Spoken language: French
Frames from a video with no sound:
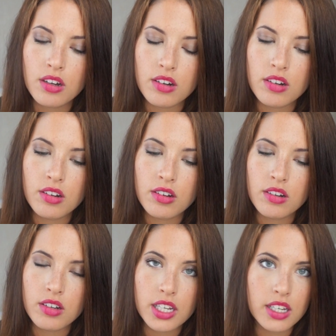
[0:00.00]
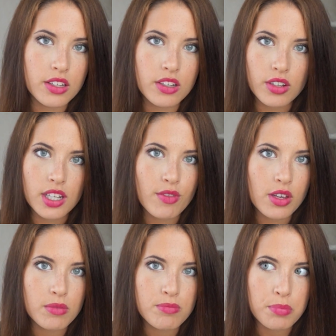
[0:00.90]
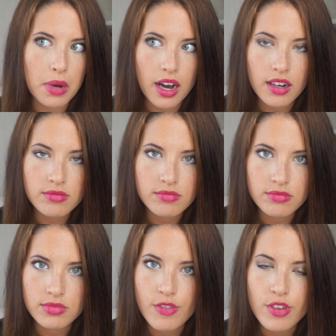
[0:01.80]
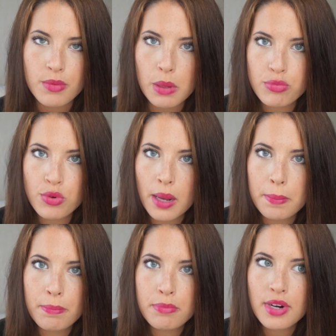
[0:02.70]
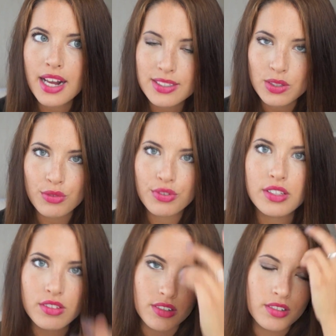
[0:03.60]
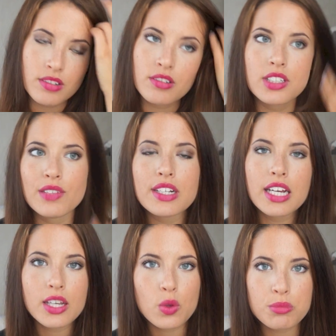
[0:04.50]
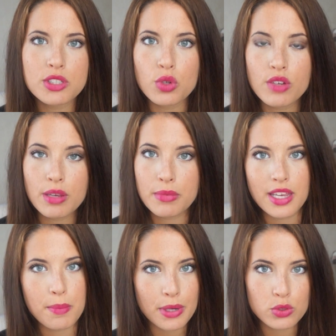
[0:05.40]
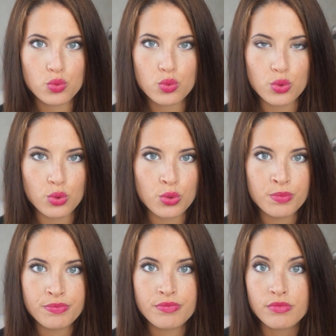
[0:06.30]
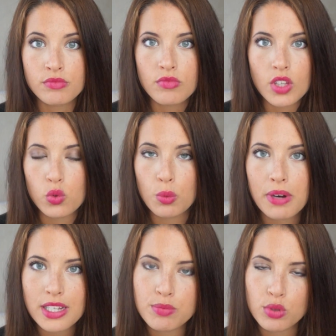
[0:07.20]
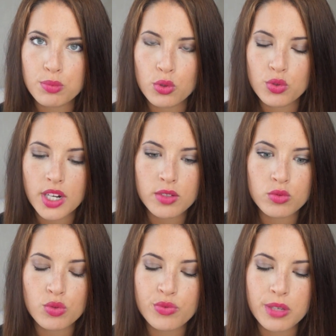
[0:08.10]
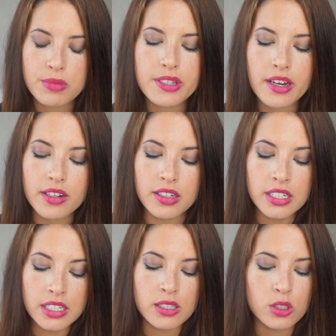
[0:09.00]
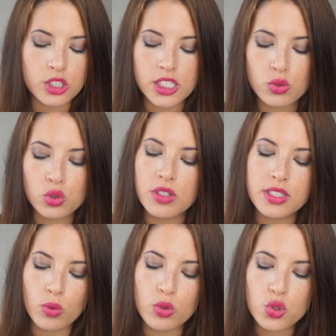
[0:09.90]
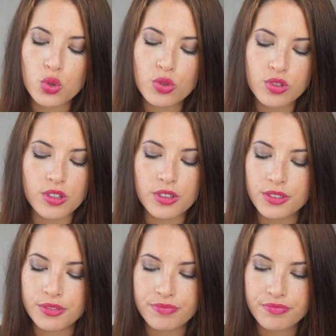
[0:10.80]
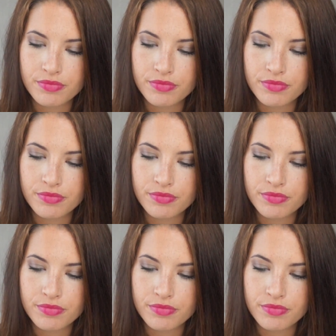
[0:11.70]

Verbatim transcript: et il n'y en avait pas. Il n'y avait même plus la place en fait. il y avait le rayon petit Olivier mais il n'y avait pas du tout de, de place pour ce produit là. Donc je trouve ça bizarre. J'ai dû choisir autre chose euh,